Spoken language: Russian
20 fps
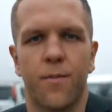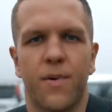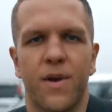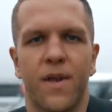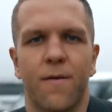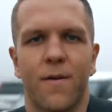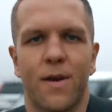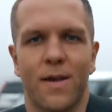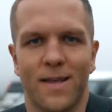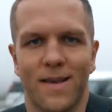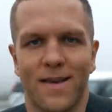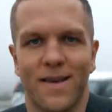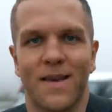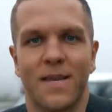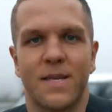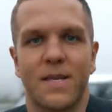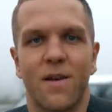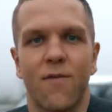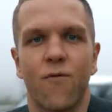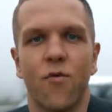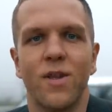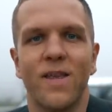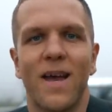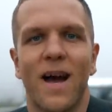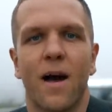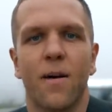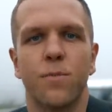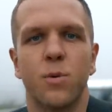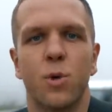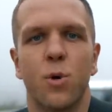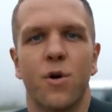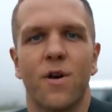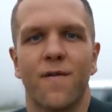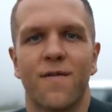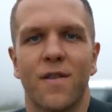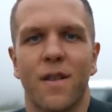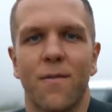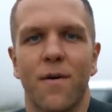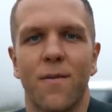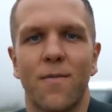Привет! Сегодня обзор
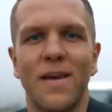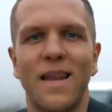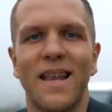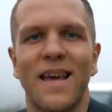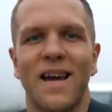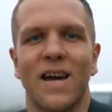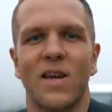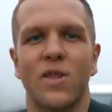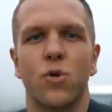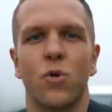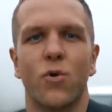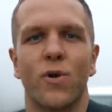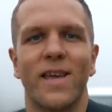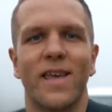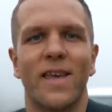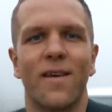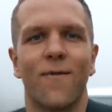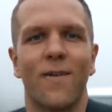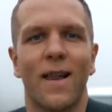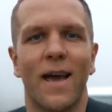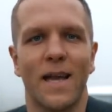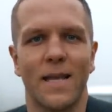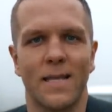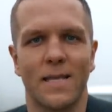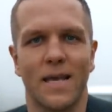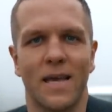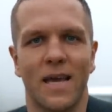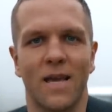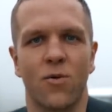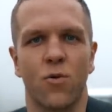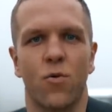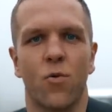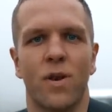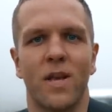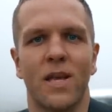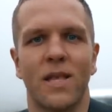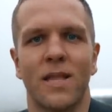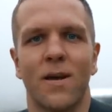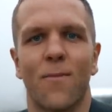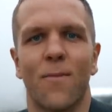автомобиля, который является
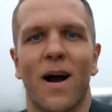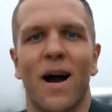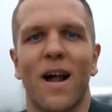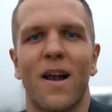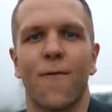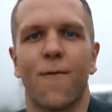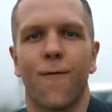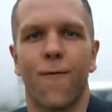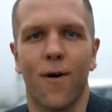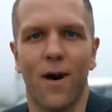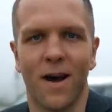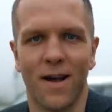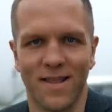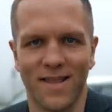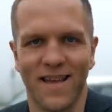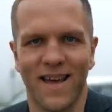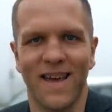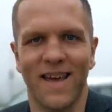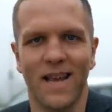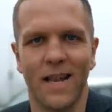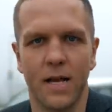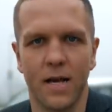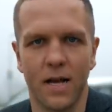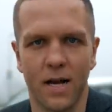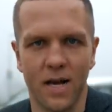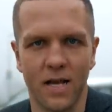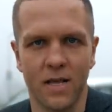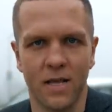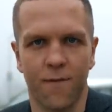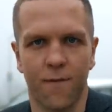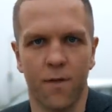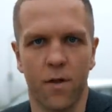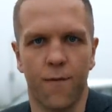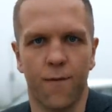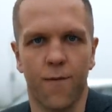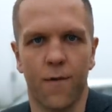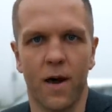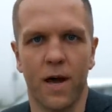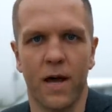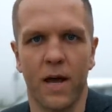конкурентом Альфарда, Эльгранда,
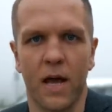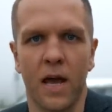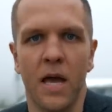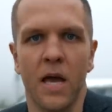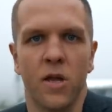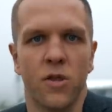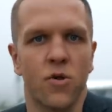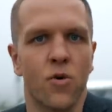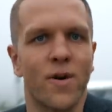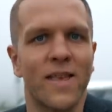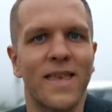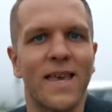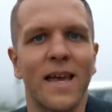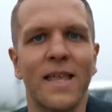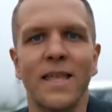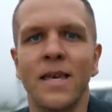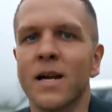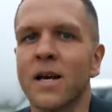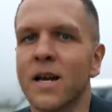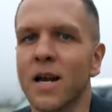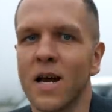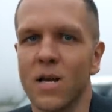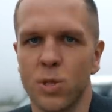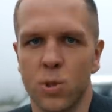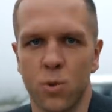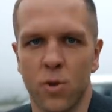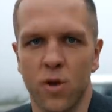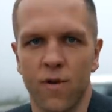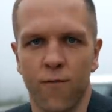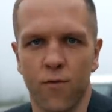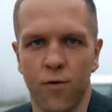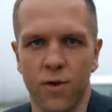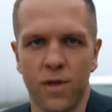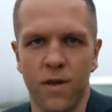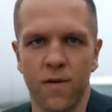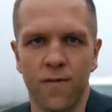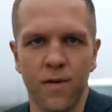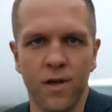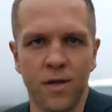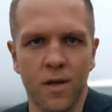Велфайра, но я ни разу его
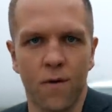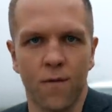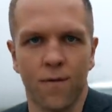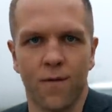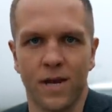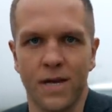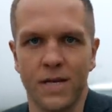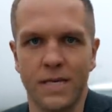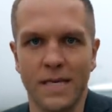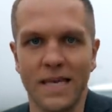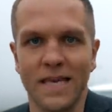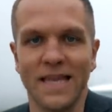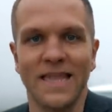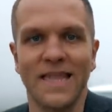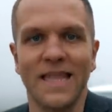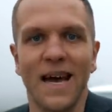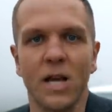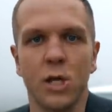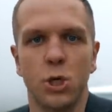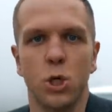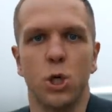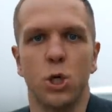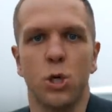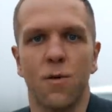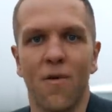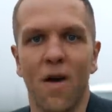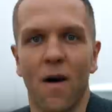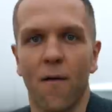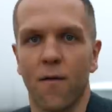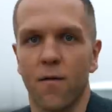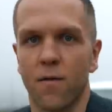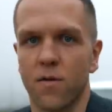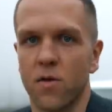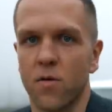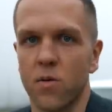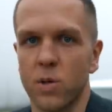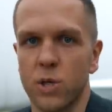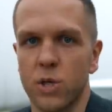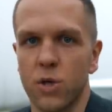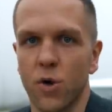не видел в России, даже живя в
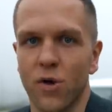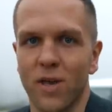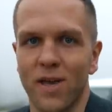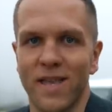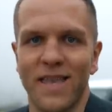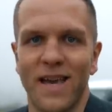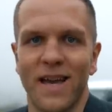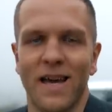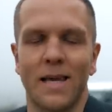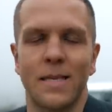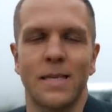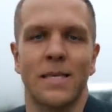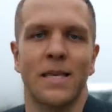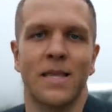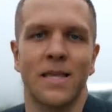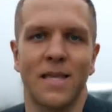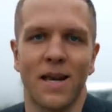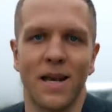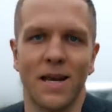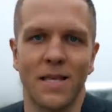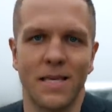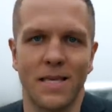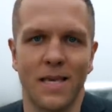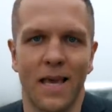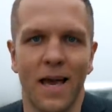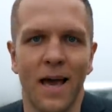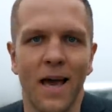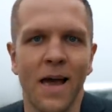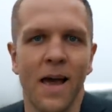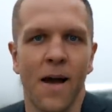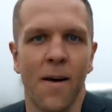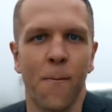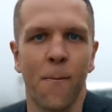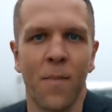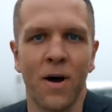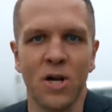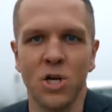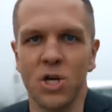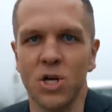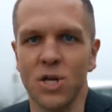Владивостоке, где концентрация
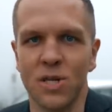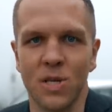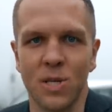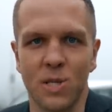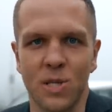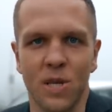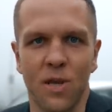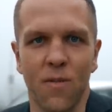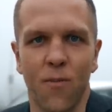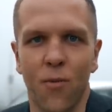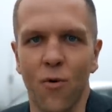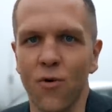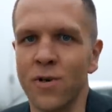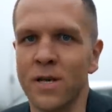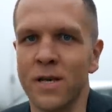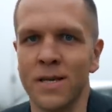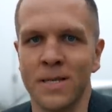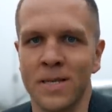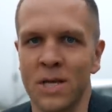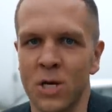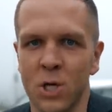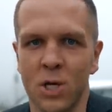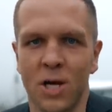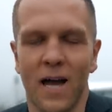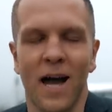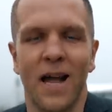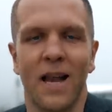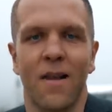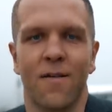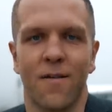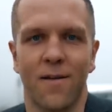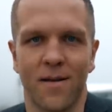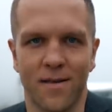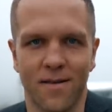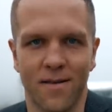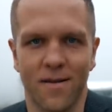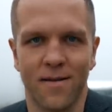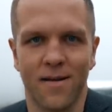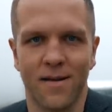машин из Японии зашкаливает.